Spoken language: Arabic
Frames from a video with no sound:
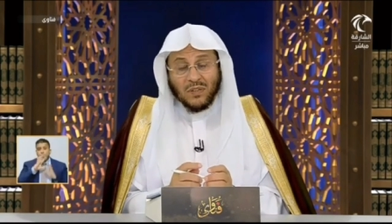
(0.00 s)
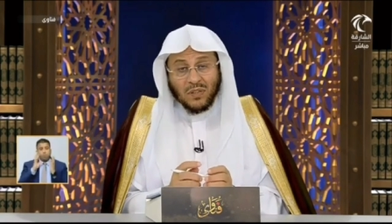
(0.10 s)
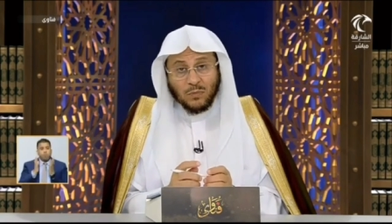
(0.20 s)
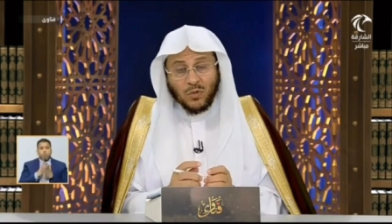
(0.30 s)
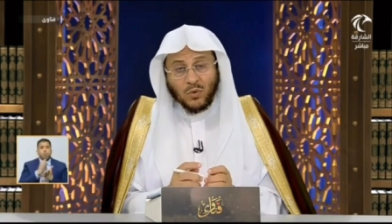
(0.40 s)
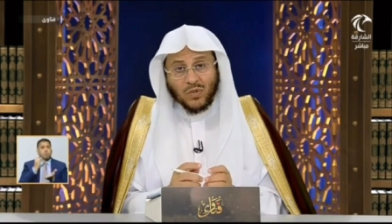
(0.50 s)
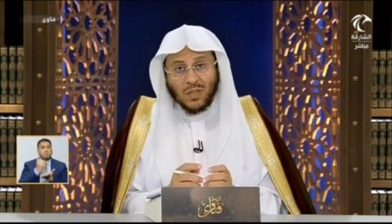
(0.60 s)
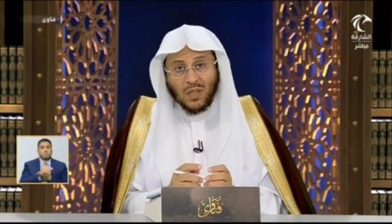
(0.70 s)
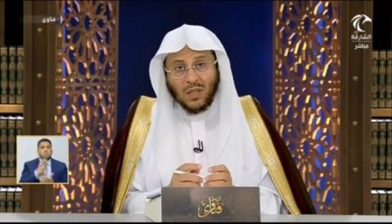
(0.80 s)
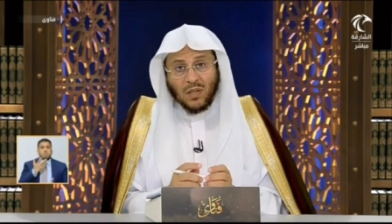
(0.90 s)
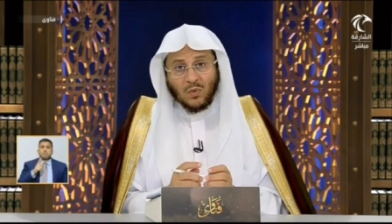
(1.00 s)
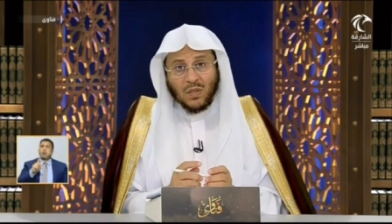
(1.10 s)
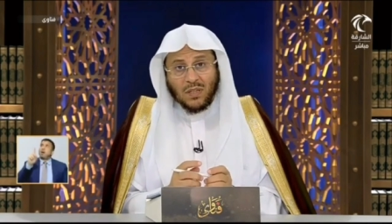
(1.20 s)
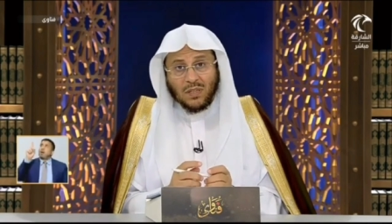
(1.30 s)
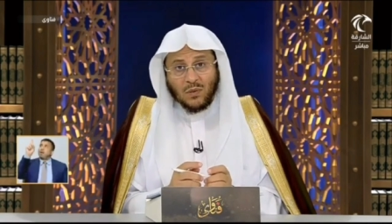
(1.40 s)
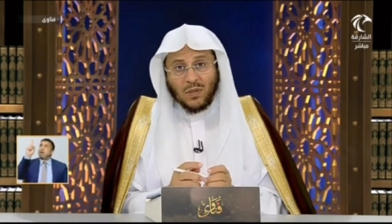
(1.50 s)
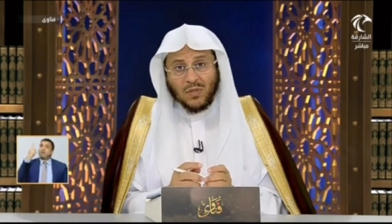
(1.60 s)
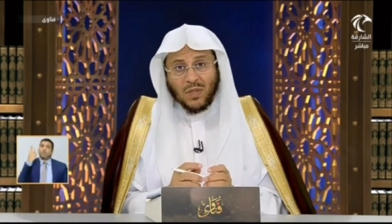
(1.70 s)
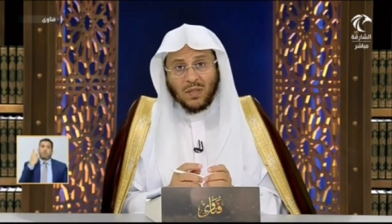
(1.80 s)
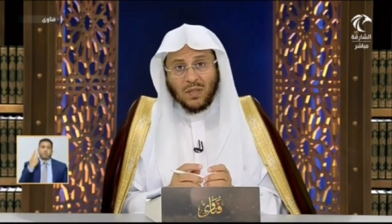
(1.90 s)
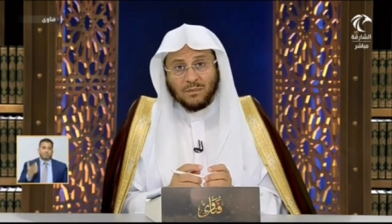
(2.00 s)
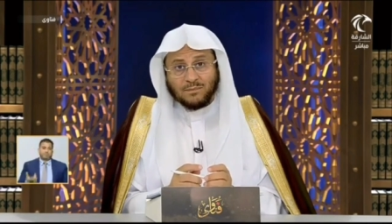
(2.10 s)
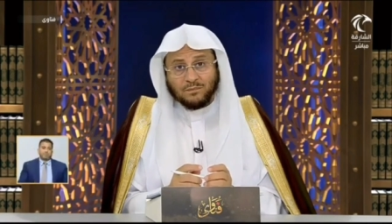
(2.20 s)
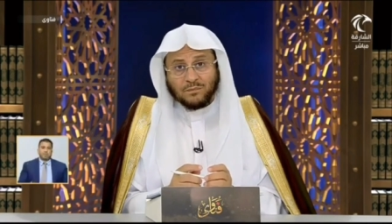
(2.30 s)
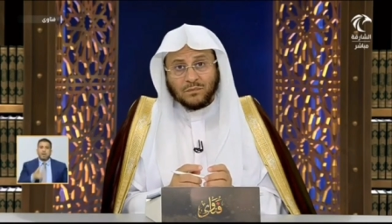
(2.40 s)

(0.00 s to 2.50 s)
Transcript: النبي صلى الله عليه وآله وسلم